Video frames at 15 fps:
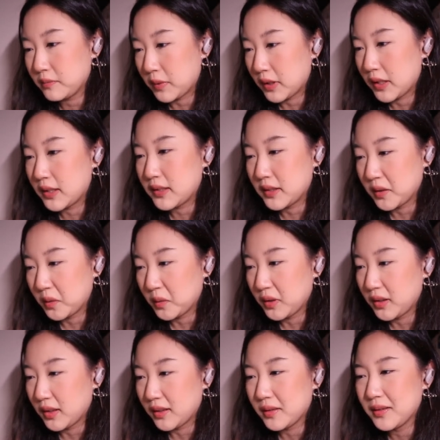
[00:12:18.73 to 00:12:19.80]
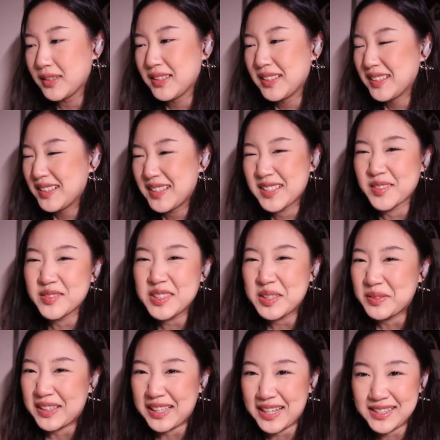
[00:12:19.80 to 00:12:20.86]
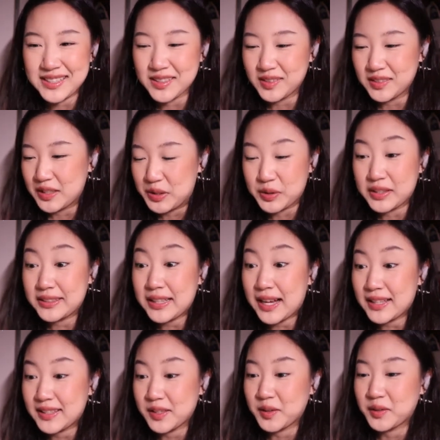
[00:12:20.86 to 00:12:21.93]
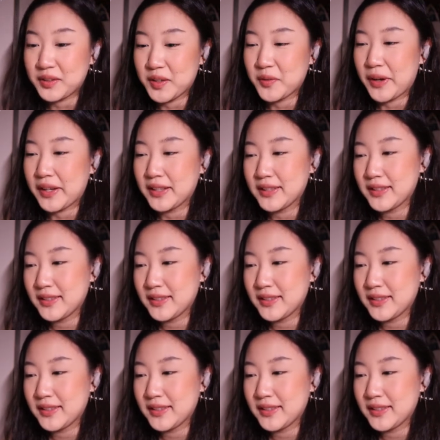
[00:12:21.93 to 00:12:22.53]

把他结婚了，什么叫把他结婚了？就跟他结婚好吧。